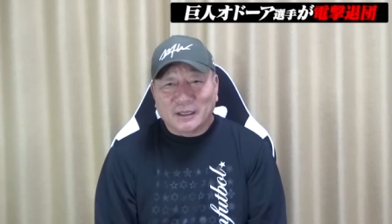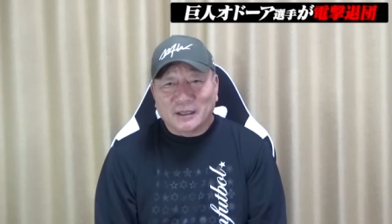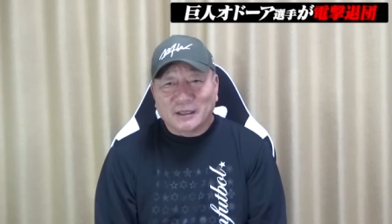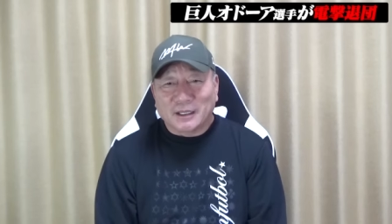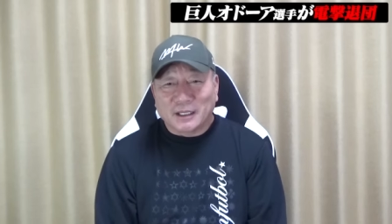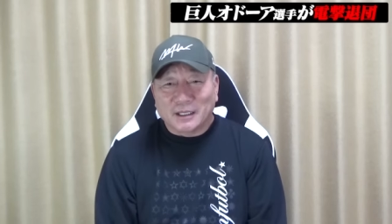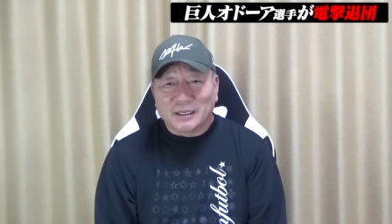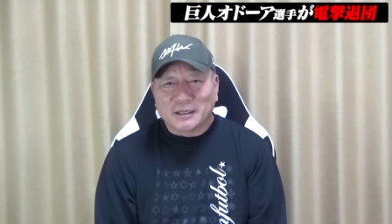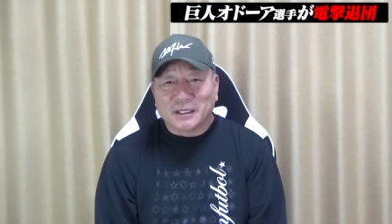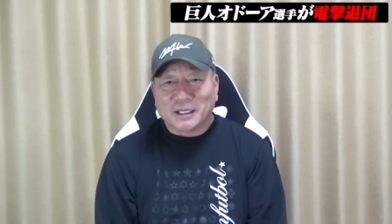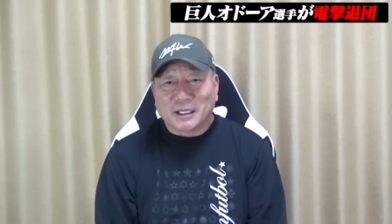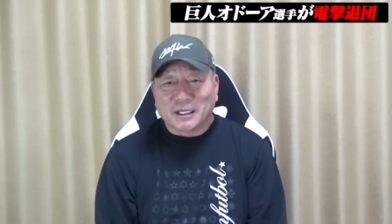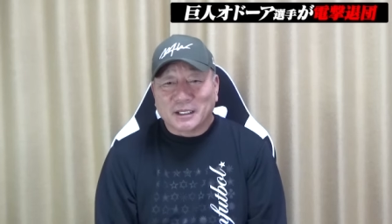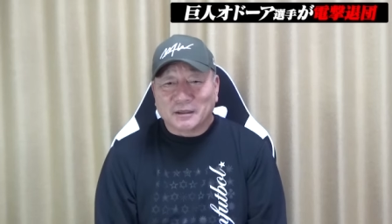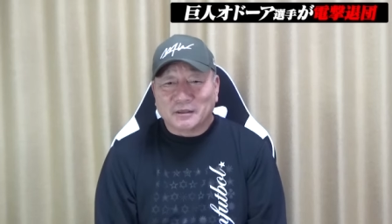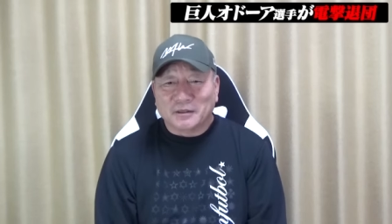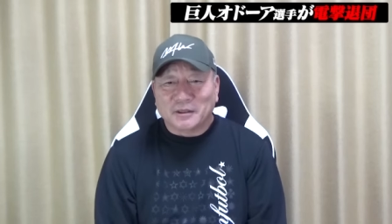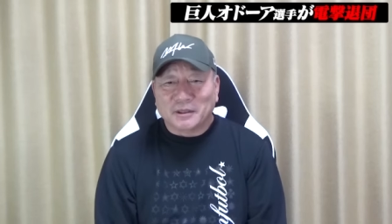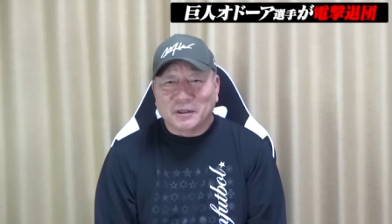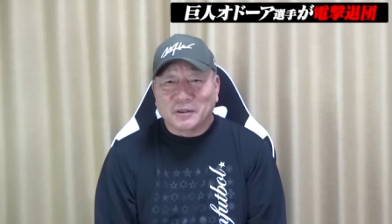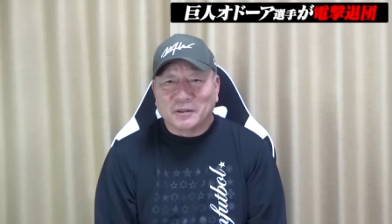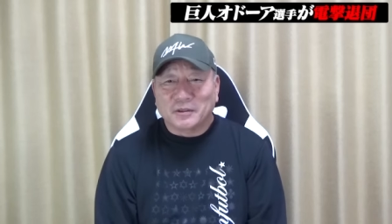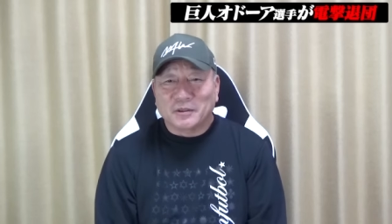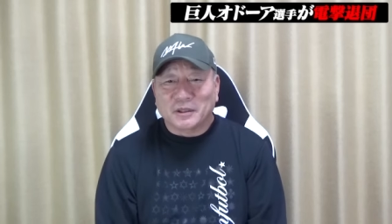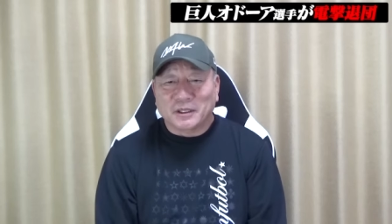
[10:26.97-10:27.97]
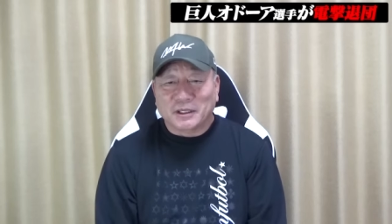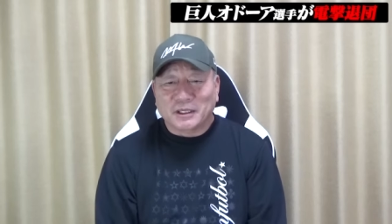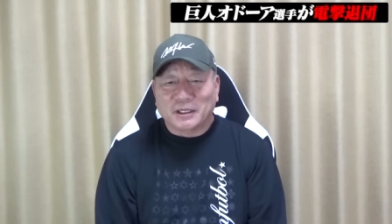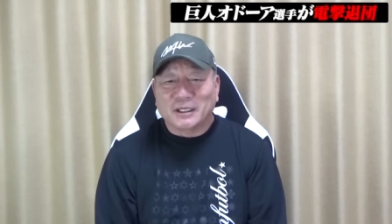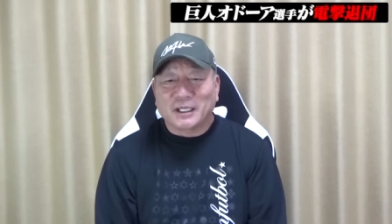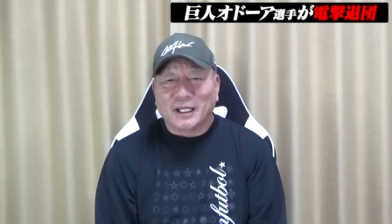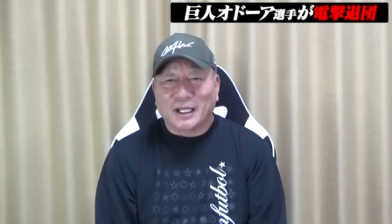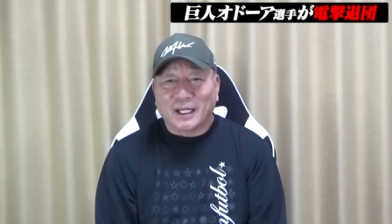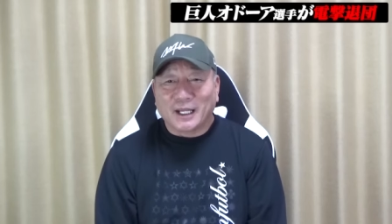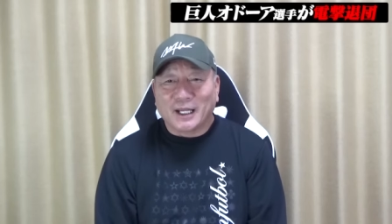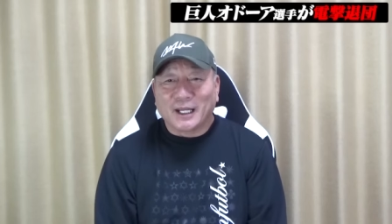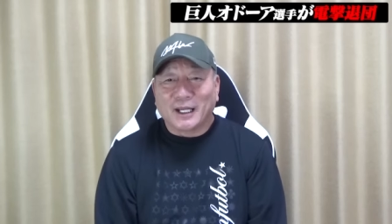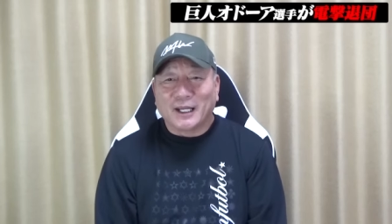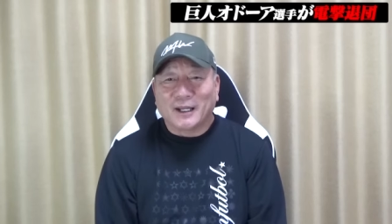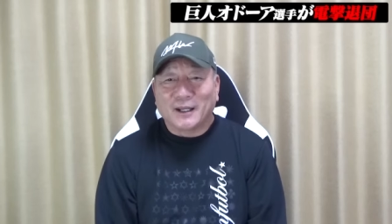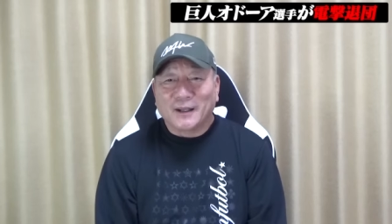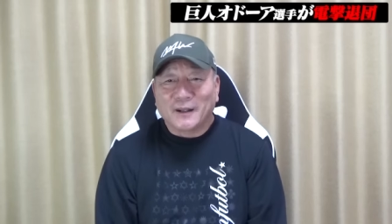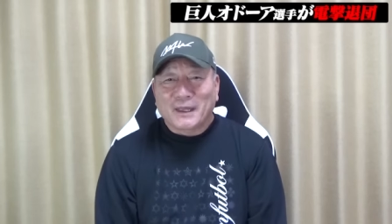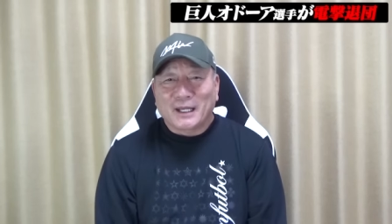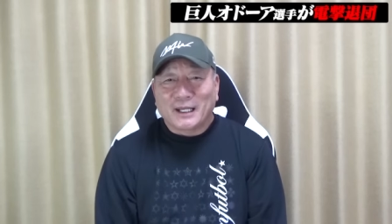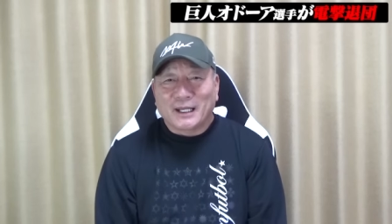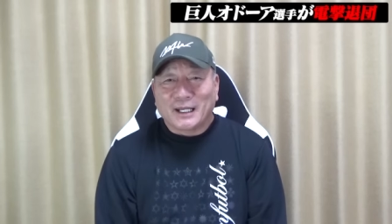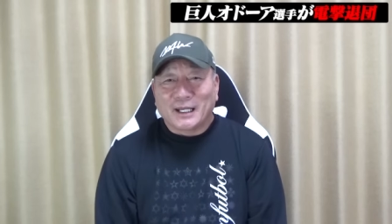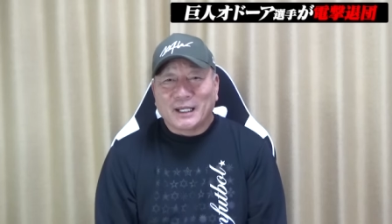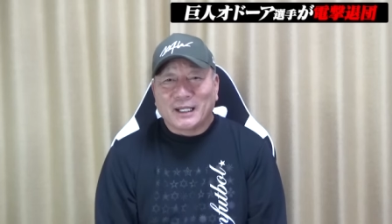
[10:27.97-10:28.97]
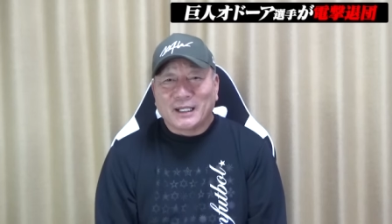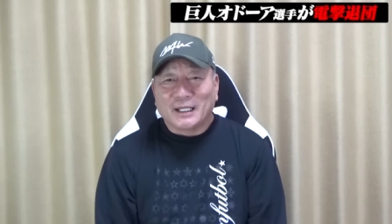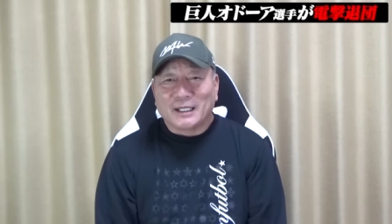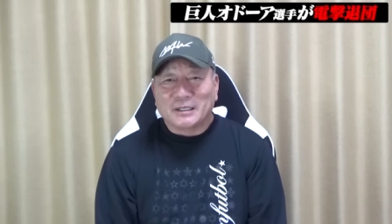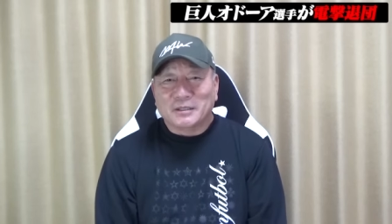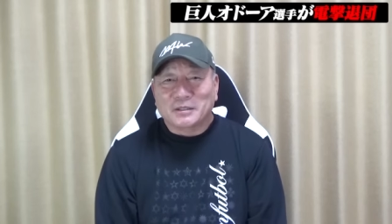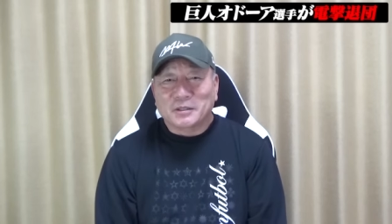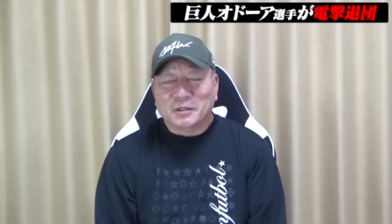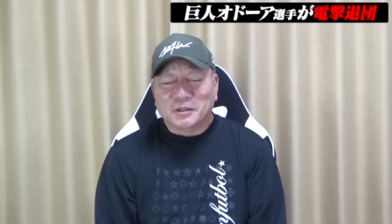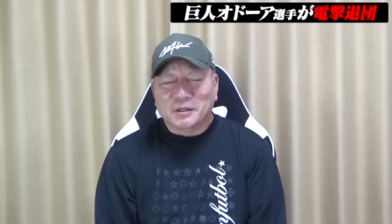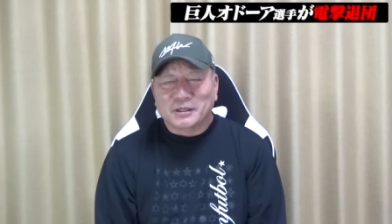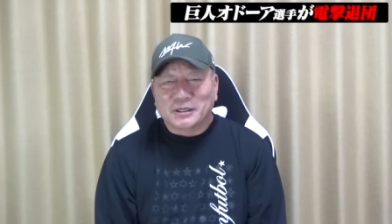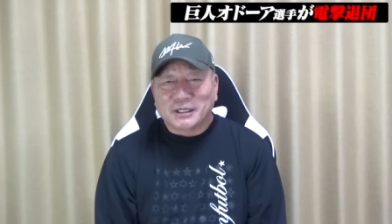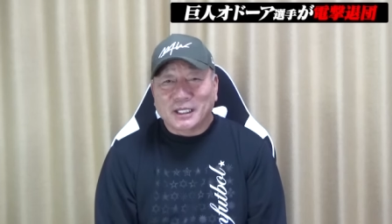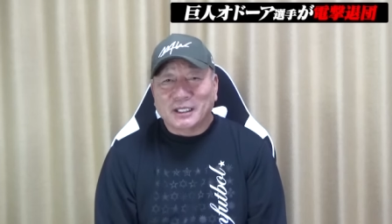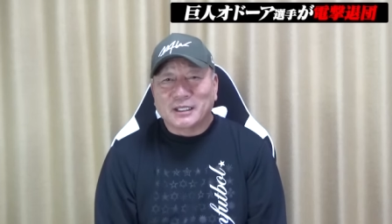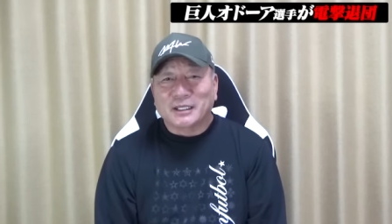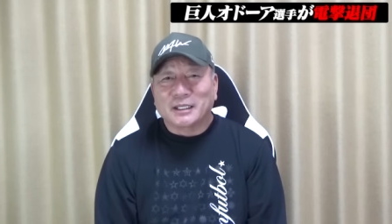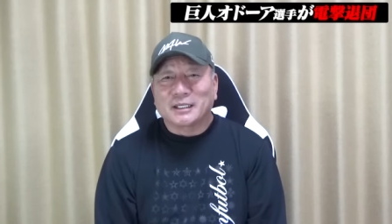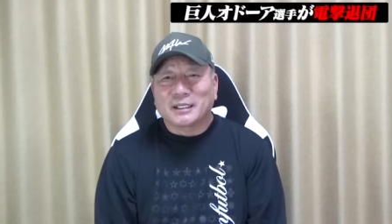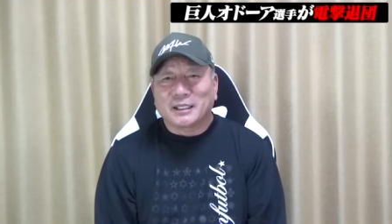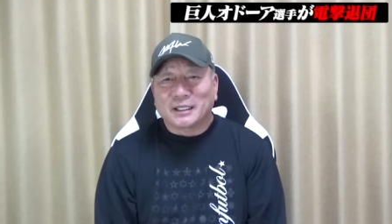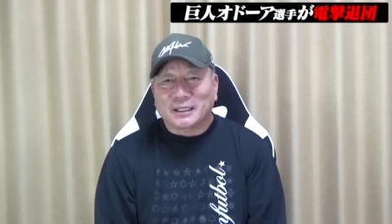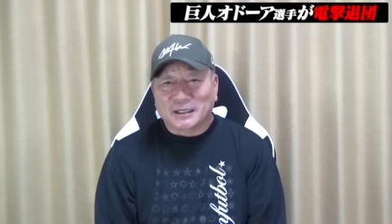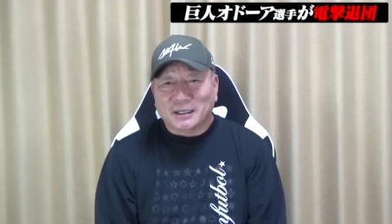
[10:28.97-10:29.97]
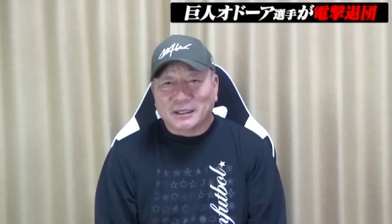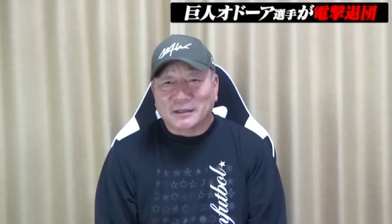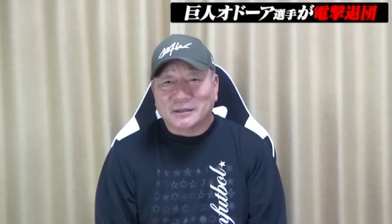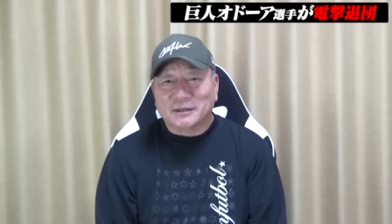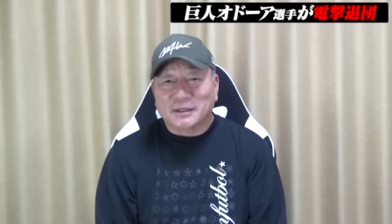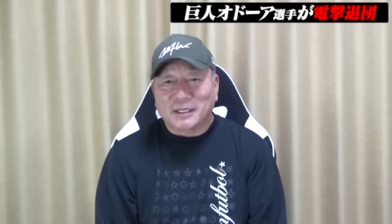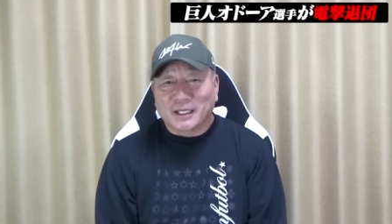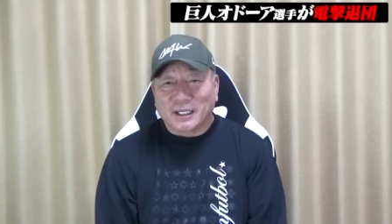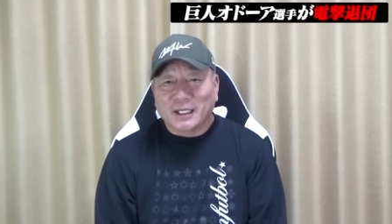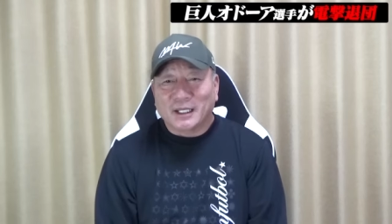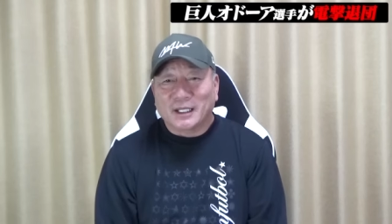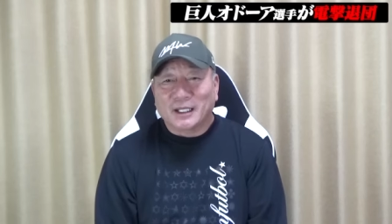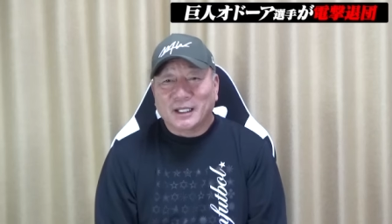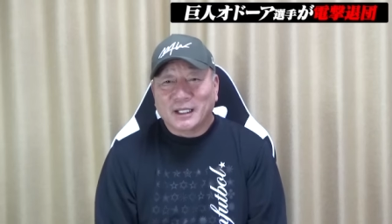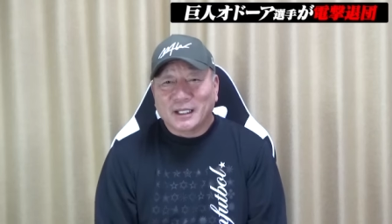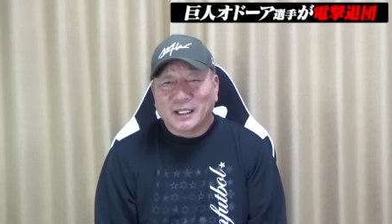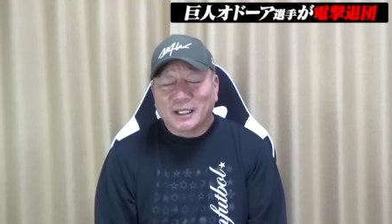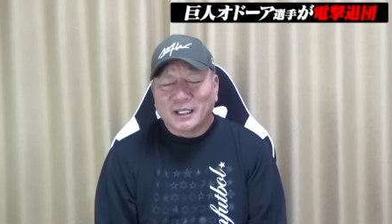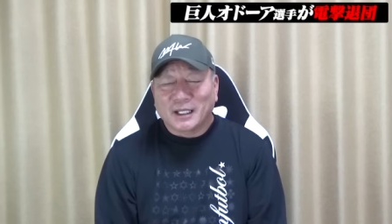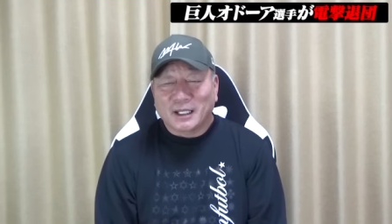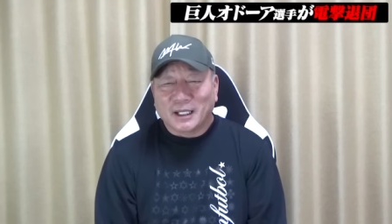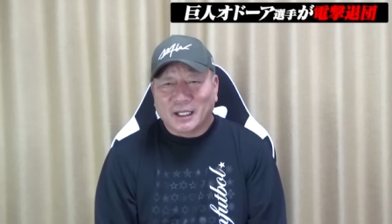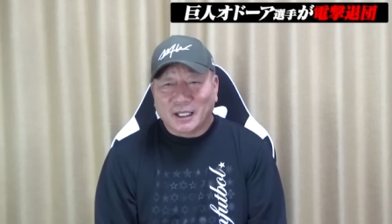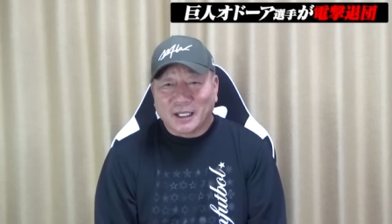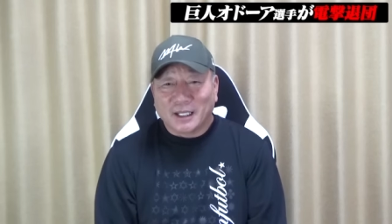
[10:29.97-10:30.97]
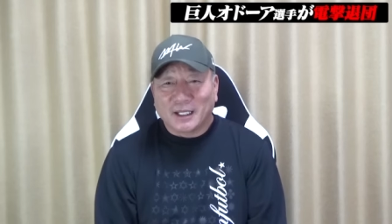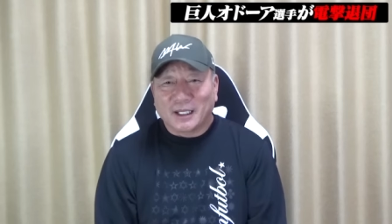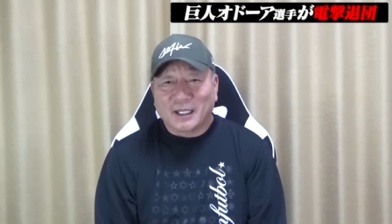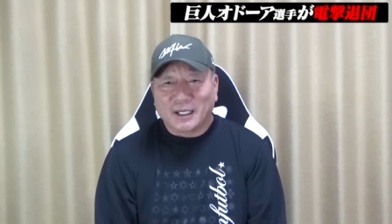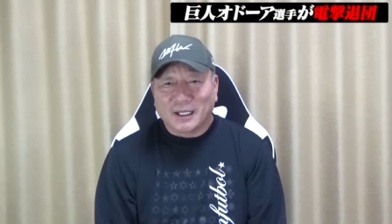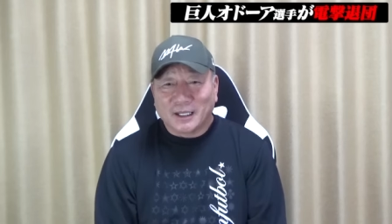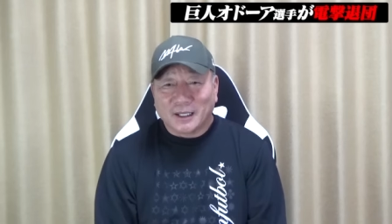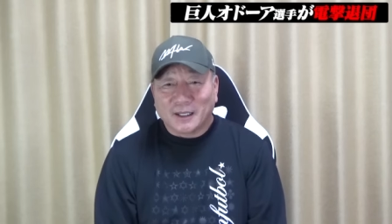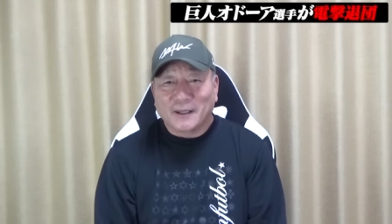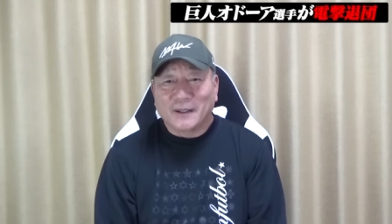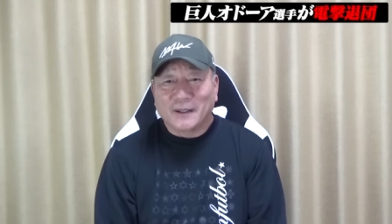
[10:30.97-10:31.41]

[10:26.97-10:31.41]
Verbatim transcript: ね、せっかく日本に来て、えー、ちょっと残念だったですね本当にね、はい、